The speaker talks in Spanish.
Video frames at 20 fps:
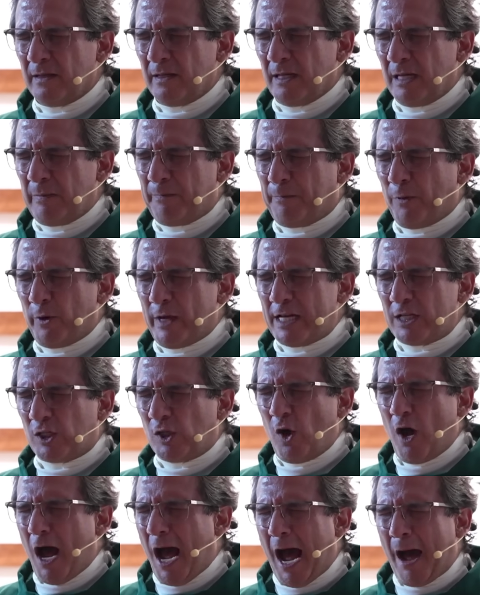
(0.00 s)
Y por
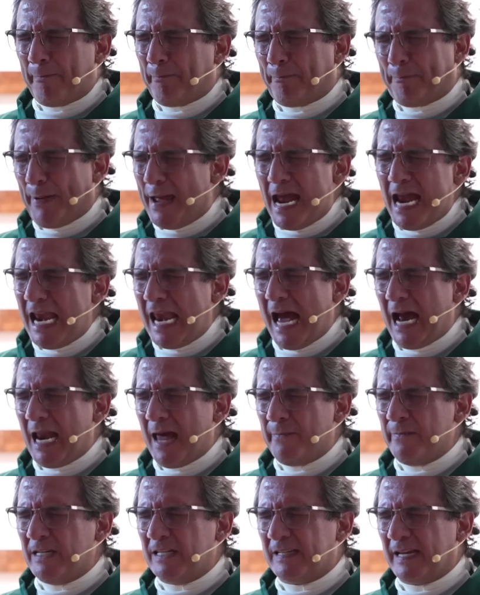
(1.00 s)
eso apela a
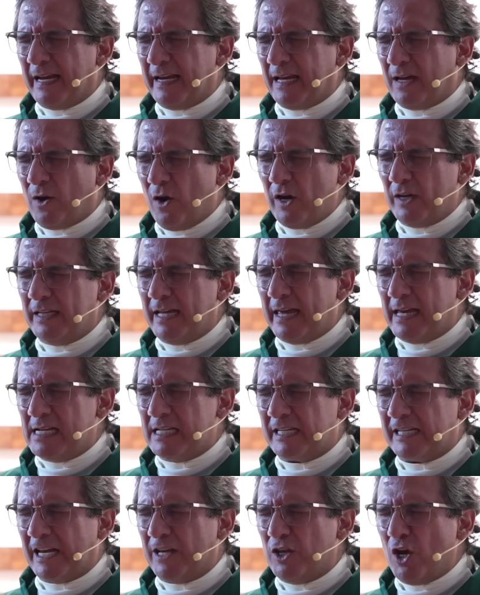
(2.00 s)
la misericordia
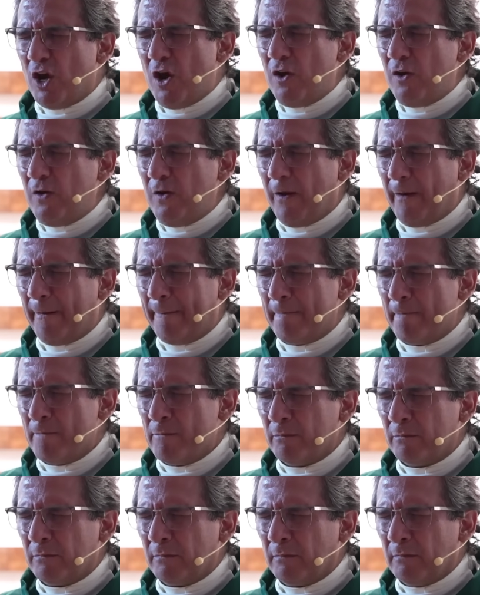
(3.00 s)
del Señor
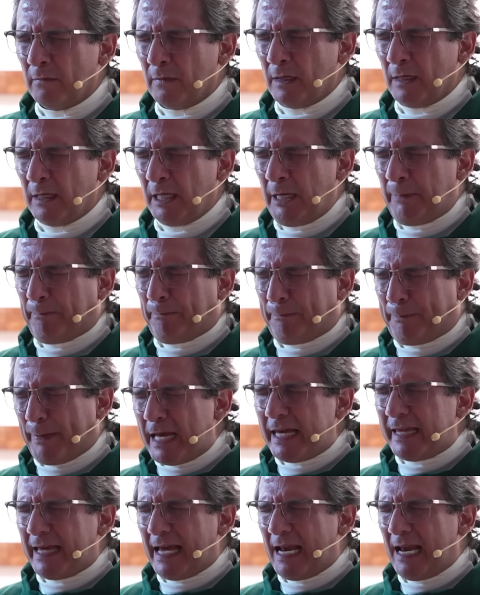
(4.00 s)
y
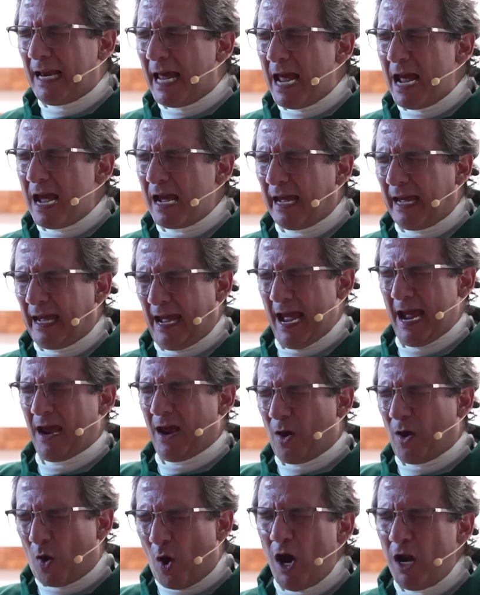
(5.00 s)
pídele
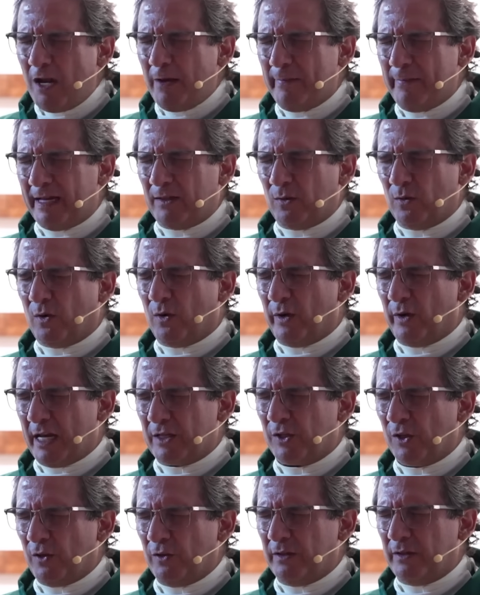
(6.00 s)
que colme tu
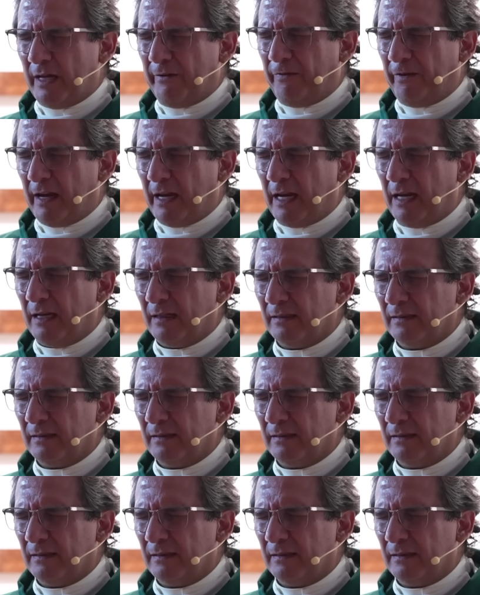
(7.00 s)
corazón de fe.